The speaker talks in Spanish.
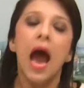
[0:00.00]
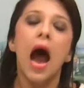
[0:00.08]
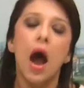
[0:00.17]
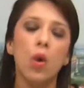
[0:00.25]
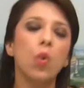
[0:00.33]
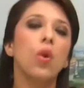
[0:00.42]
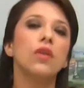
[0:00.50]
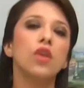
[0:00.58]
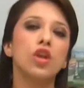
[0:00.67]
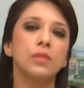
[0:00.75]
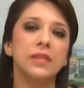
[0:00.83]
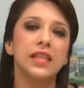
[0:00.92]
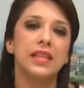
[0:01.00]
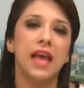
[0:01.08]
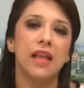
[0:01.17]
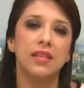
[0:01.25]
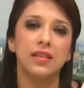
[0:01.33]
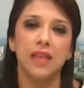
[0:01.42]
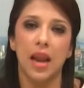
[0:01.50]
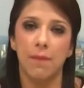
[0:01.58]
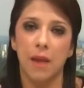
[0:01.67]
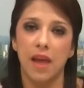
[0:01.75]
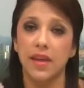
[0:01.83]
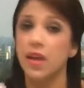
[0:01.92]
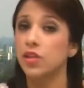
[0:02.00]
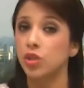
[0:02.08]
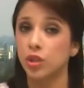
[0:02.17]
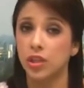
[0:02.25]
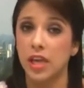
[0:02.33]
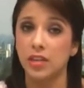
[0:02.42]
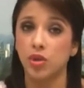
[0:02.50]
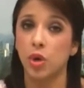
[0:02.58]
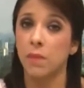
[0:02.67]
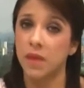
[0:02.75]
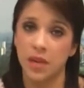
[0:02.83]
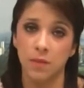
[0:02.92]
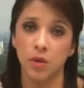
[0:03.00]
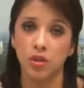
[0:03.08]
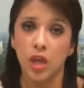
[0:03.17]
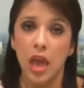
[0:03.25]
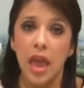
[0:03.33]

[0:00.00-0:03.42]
Aun cuando los visitantes a la playa en estos días son mínimos,